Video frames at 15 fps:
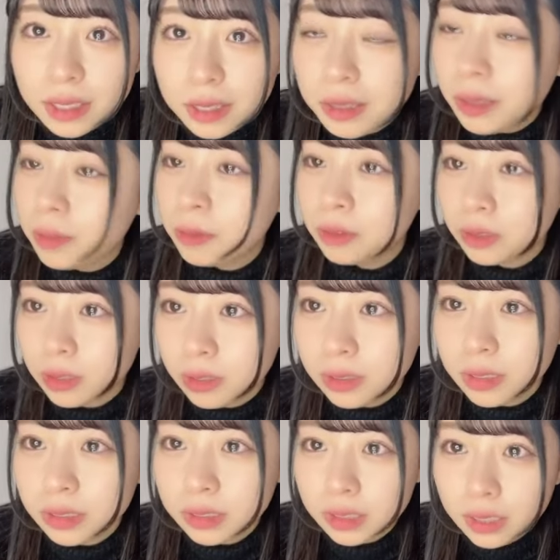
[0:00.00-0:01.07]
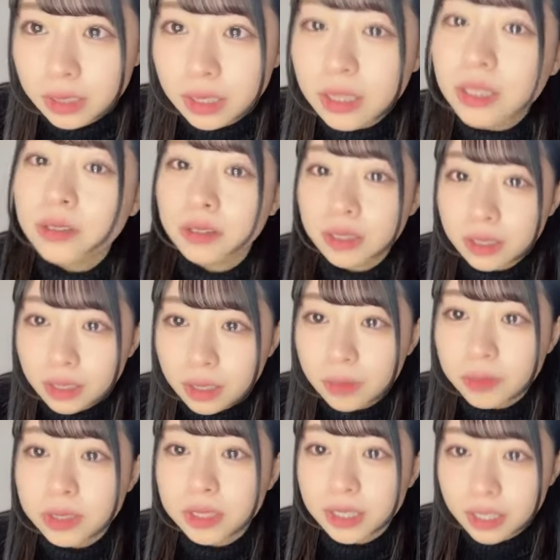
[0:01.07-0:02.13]
いやもう今日で好きになってくれたか
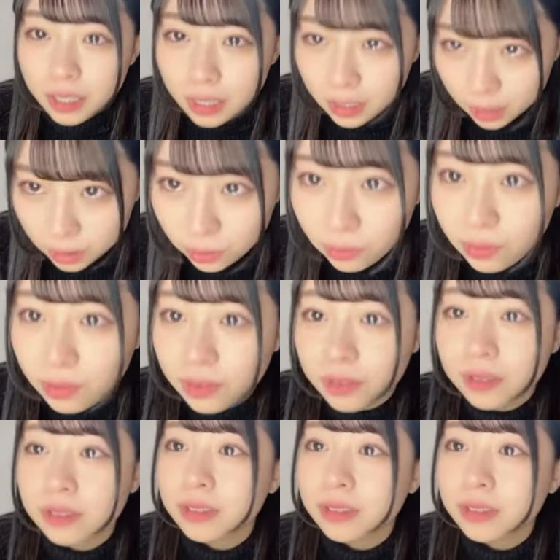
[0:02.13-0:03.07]
もしれないけど